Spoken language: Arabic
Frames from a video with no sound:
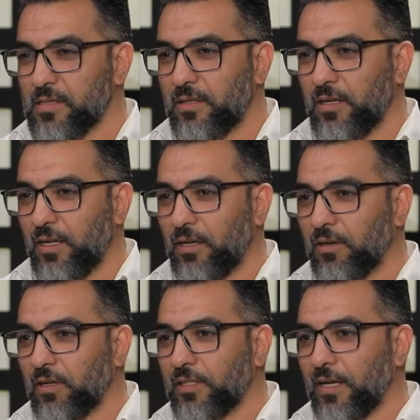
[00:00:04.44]
اصلا
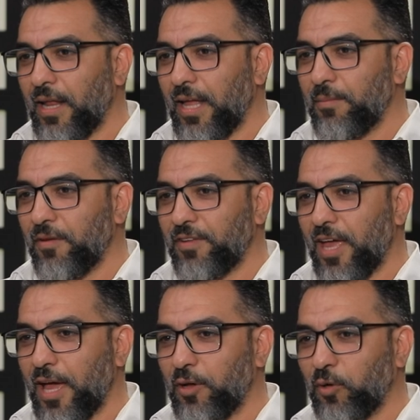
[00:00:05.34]
العلاقات اللي قايمه
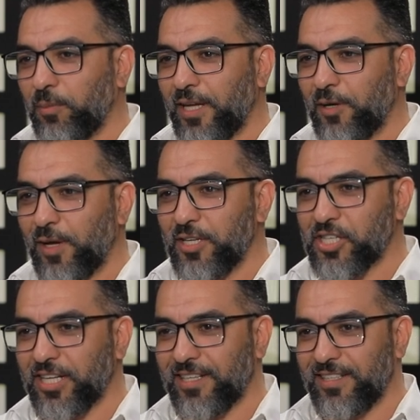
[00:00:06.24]
فيها نوع من انواع
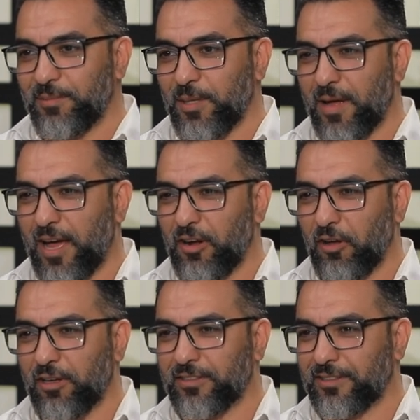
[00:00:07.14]
الشك دي بتبقى
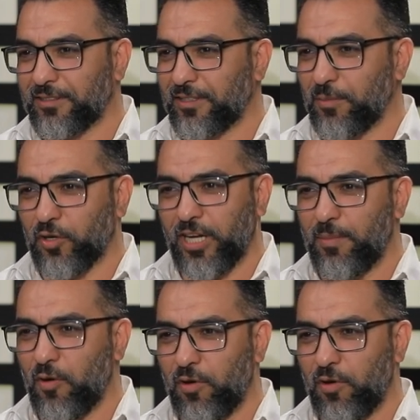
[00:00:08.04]
علاقات مرعبه